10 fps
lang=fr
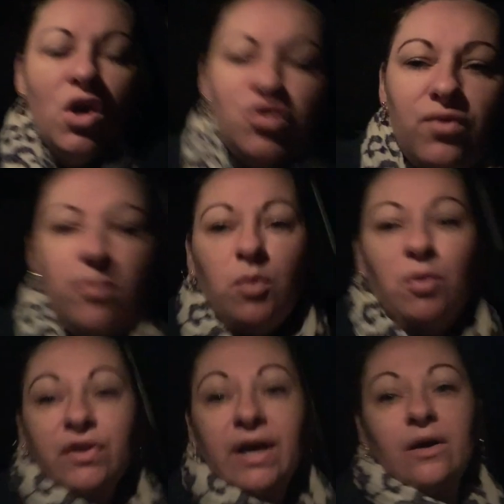soit pour
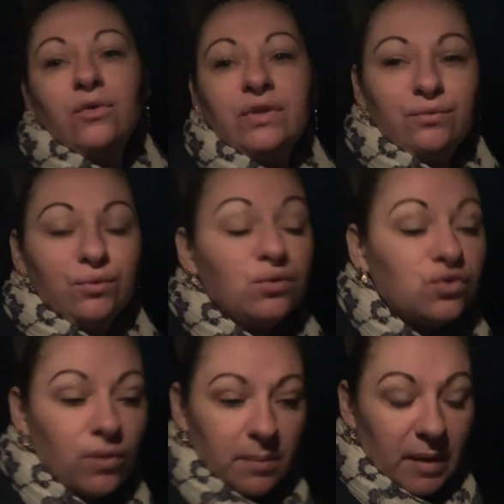prendre un rendez-vous,
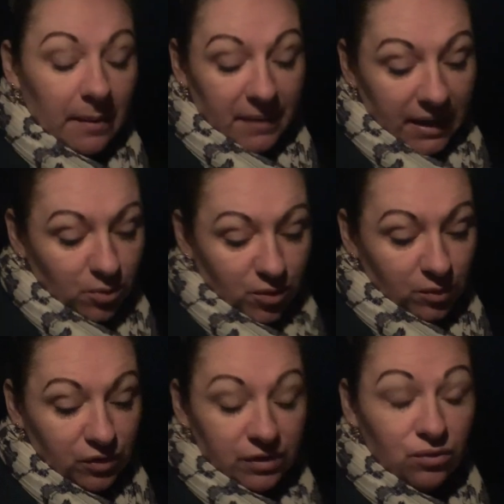soit par mail pour
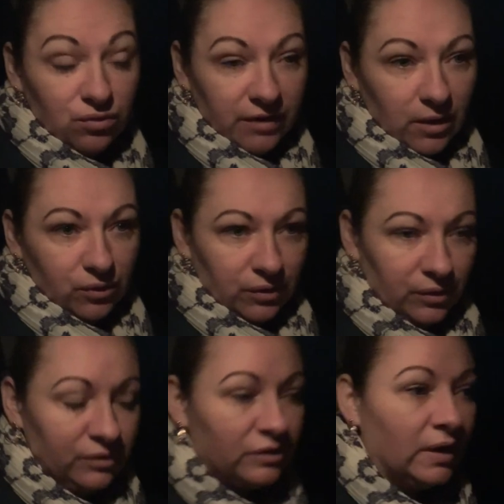me donner une nouvelle
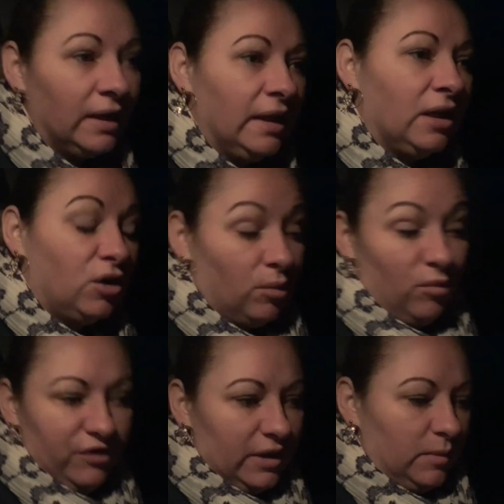ordonnance, comme
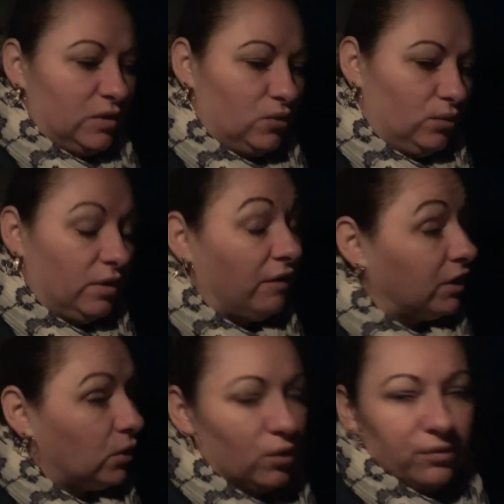on fait d'habitude. Et
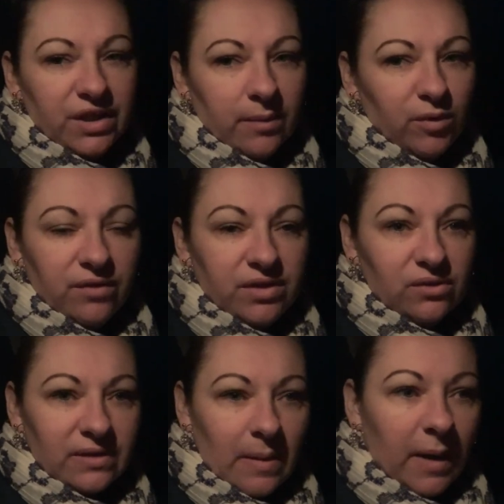avec le Covid, à mon avis,
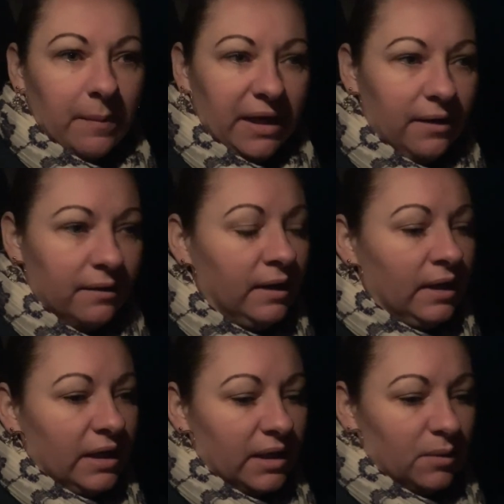ce sera par mail.
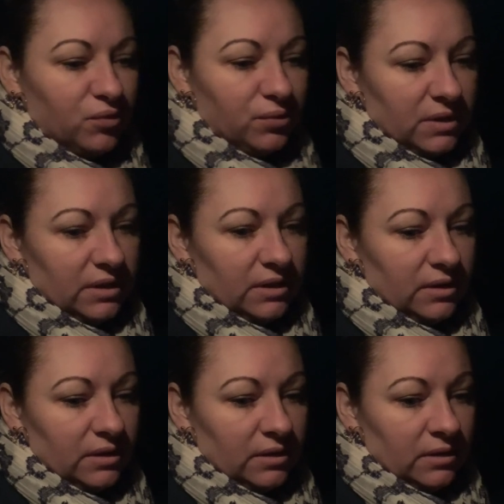Et
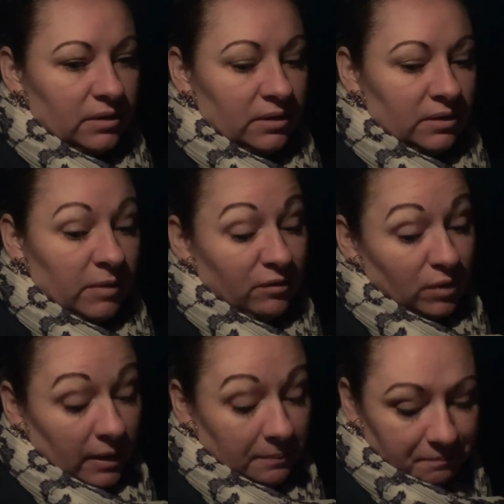puis, ben voilà.